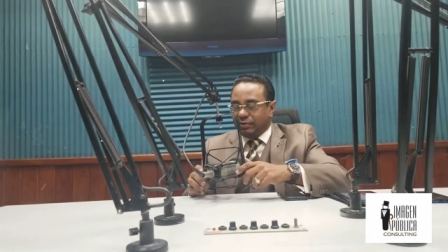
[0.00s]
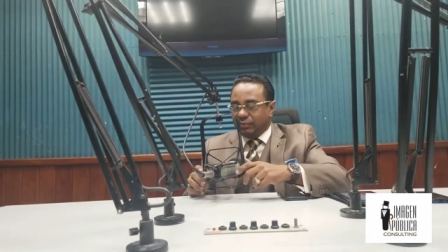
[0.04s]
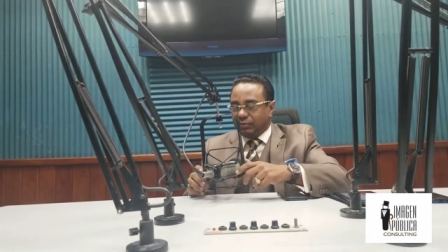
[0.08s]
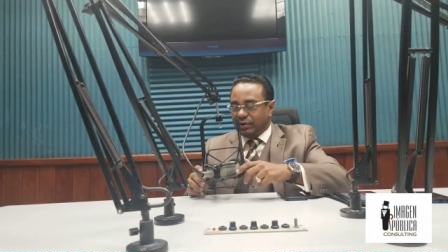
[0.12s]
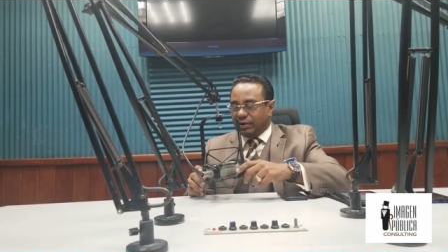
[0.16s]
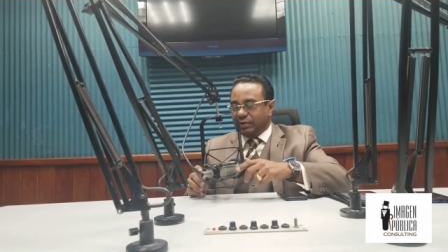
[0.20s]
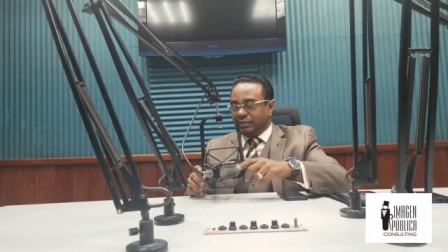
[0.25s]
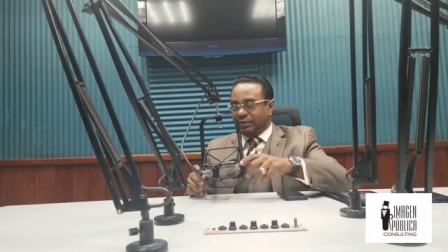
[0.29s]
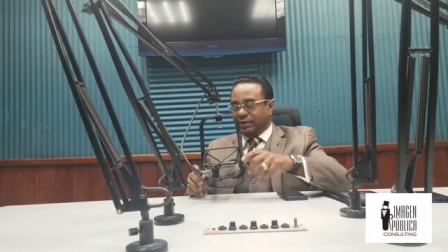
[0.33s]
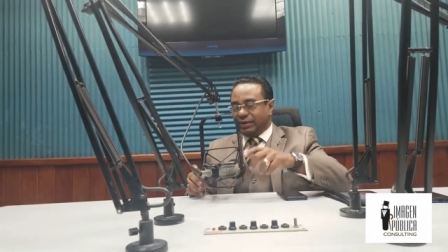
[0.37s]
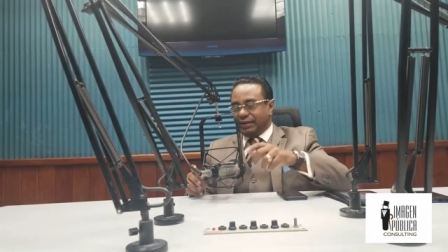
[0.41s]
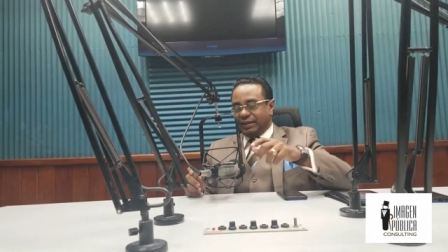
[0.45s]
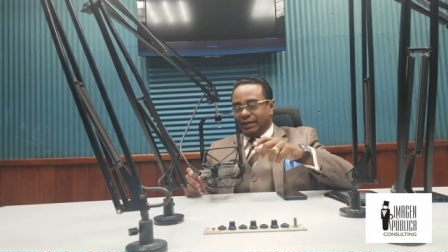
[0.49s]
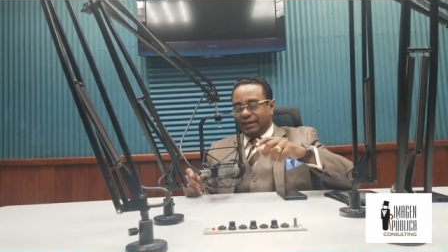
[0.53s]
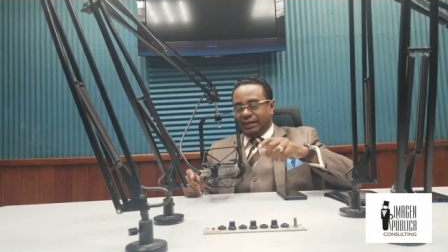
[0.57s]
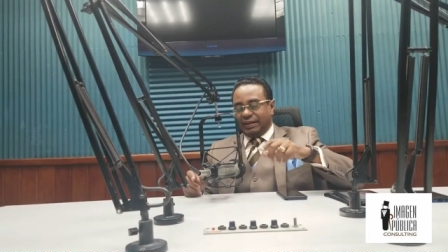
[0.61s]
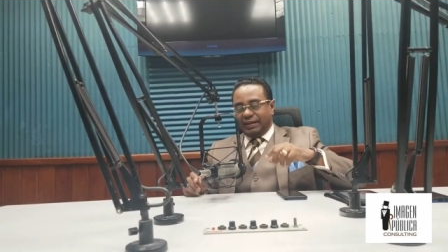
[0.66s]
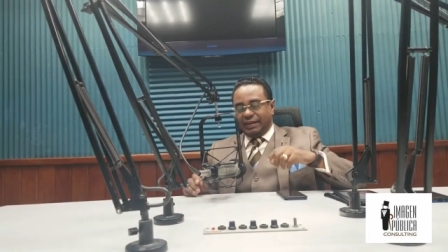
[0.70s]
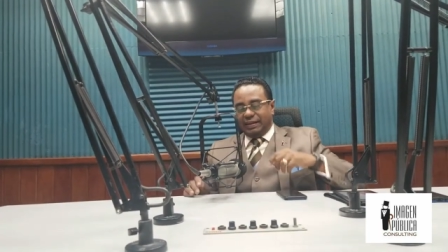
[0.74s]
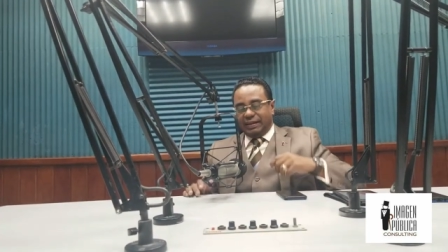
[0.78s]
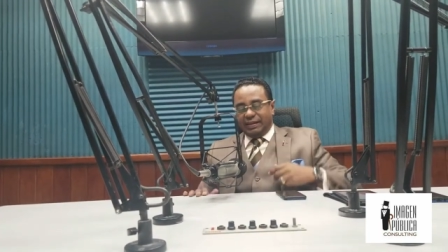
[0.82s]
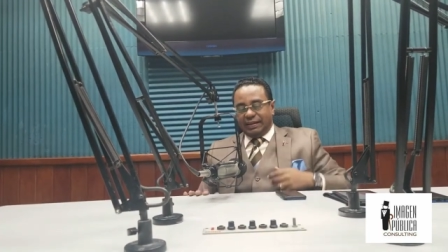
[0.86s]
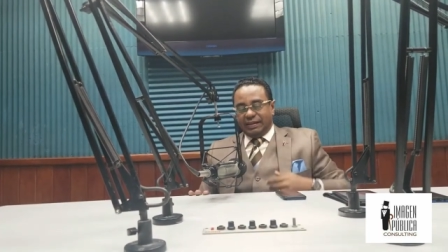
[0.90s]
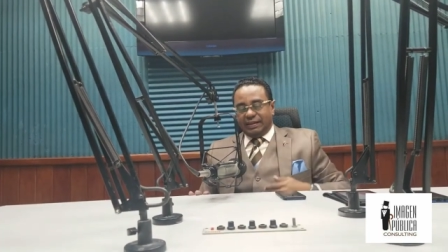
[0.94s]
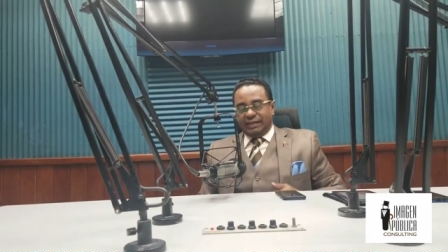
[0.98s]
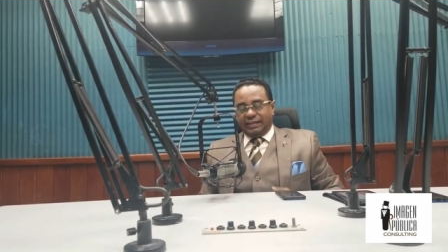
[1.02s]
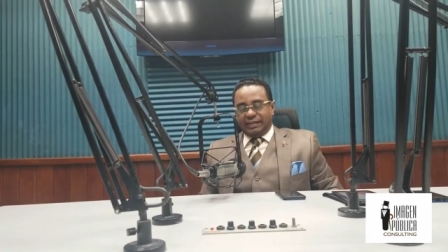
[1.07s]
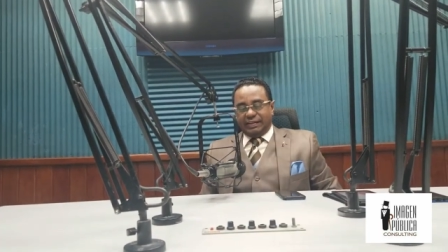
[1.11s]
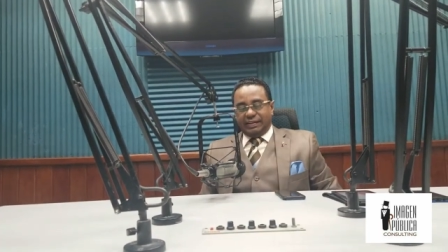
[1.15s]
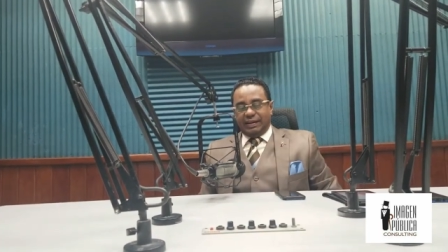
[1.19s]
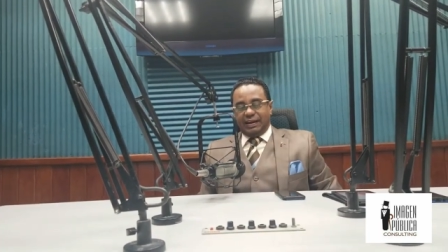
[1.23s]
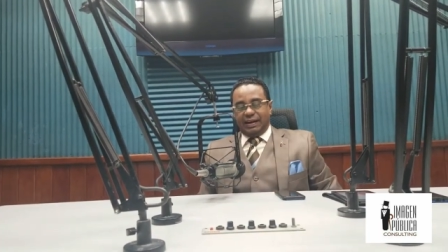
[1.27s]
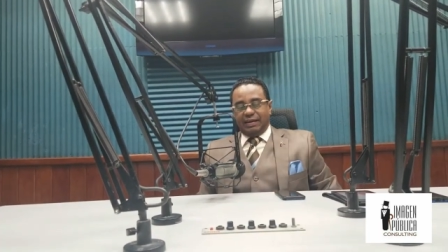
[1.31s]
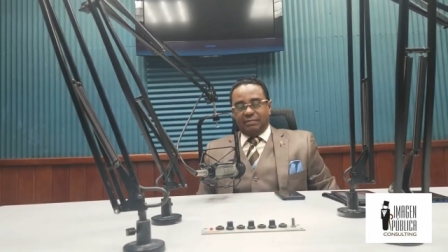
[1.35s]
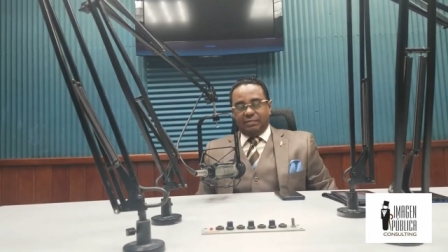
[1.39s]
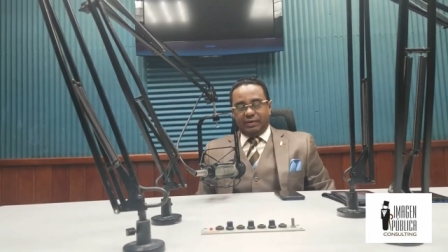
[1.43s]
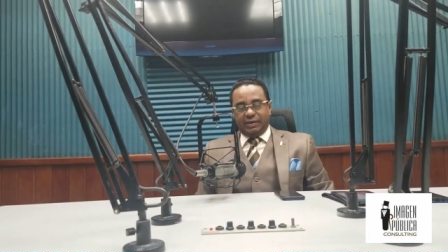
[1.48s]
9
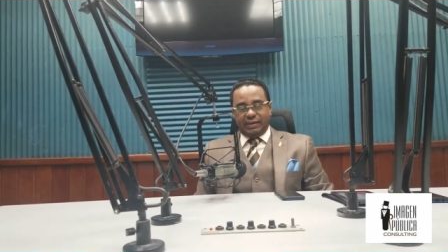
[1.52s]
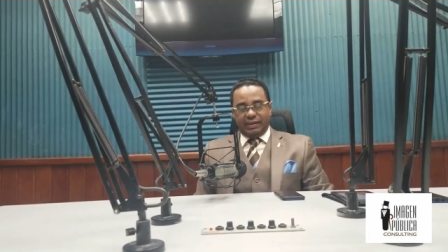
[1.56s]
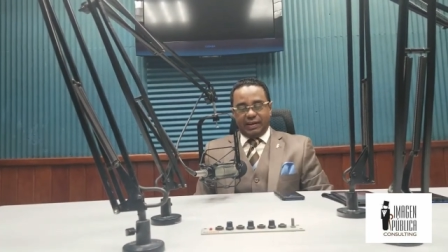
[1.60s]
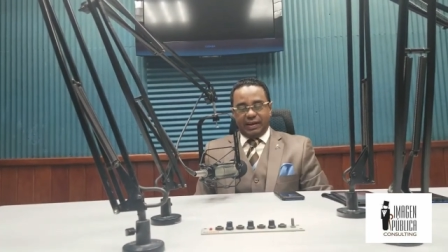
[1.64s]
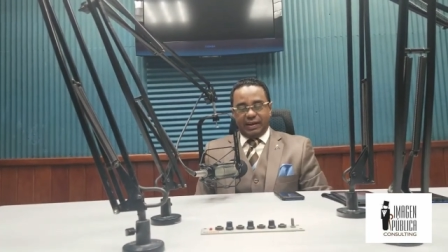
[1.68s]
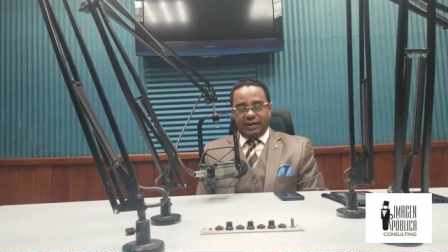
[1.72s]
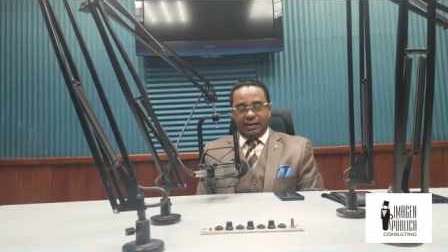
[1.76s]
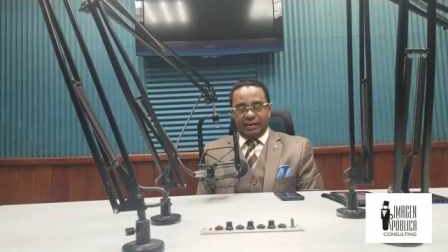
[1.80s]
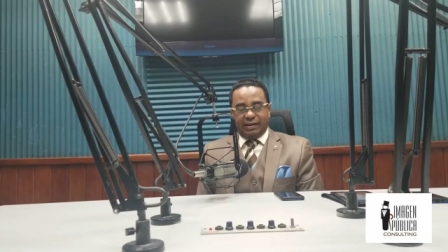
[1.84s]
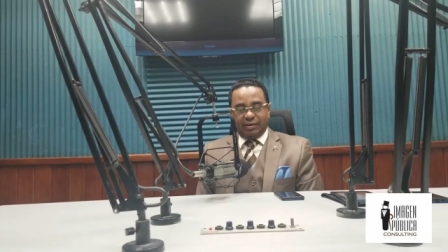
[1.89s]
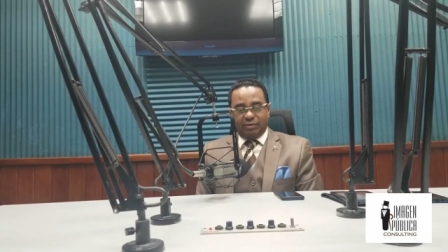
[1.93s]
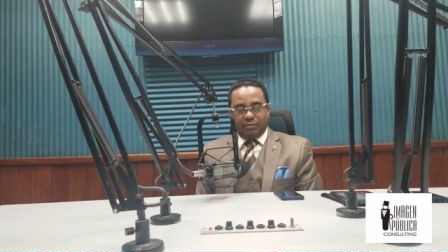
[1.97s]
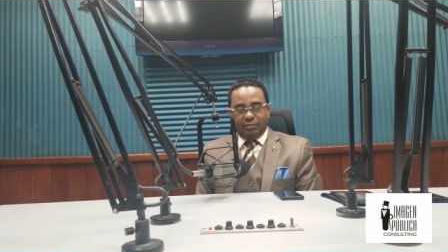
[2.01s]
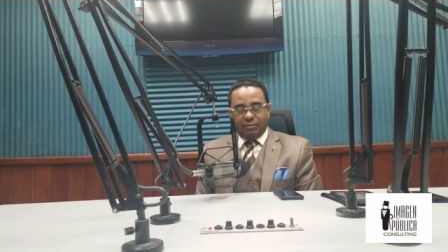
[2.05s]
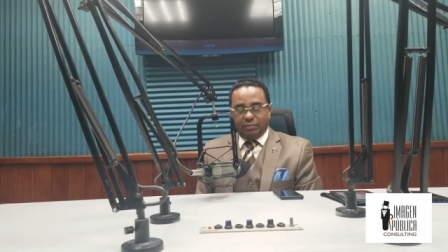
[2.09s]
de la mañana.